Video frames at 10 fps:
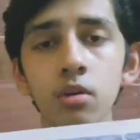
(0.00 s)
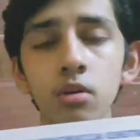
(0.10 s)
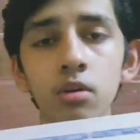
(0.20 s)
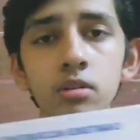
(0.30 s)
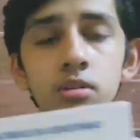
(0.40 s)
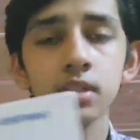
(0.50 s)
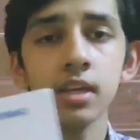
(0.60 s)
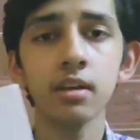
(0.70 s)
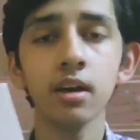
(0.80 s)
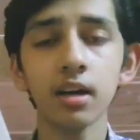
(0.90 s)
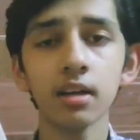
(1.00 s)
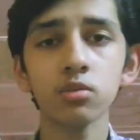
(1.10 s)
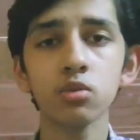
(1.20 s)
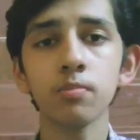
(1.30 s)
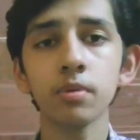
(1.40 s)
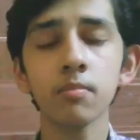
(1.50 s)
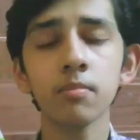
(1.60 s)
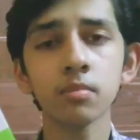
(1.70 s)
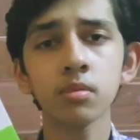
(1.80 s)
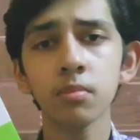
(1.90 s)
और सी का आगे स्कोप के
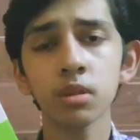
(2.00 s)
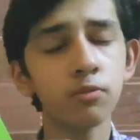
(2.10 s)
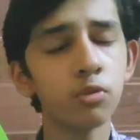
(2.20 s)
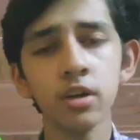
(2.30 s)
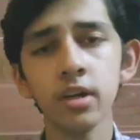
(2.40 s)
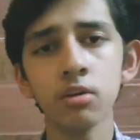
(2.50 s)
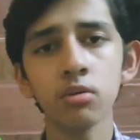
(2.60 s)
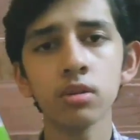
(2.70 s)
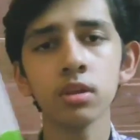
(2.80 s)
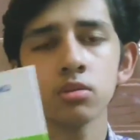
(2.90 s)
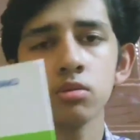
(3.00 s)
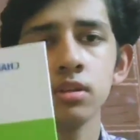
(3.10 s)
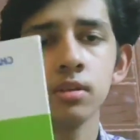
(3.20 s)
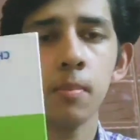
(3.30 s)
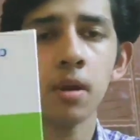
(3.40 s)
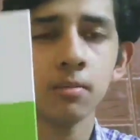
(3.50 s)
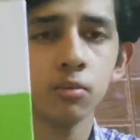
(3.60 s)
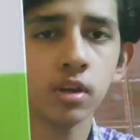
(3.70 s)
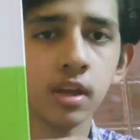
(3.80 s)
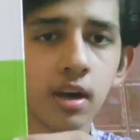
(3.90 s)
मतलब फुल डिटेल होती है तो ये पहले
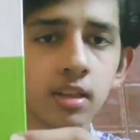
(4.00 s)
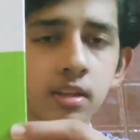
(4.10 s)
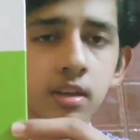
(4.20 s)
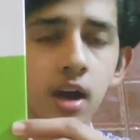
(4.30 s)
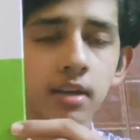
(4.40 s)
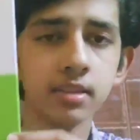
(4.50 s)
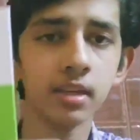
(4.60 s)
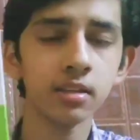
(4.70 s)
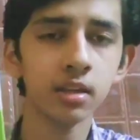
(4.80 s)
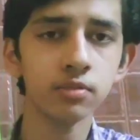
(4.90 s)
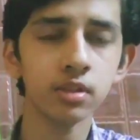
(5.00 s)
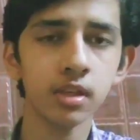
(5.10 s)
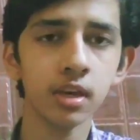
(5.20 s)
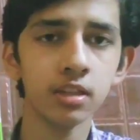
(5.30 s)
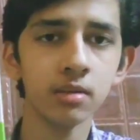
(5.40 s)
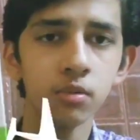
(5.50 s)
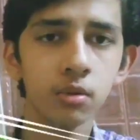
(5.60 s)
बुक ये आती है आई की तरफ से ये आती है वो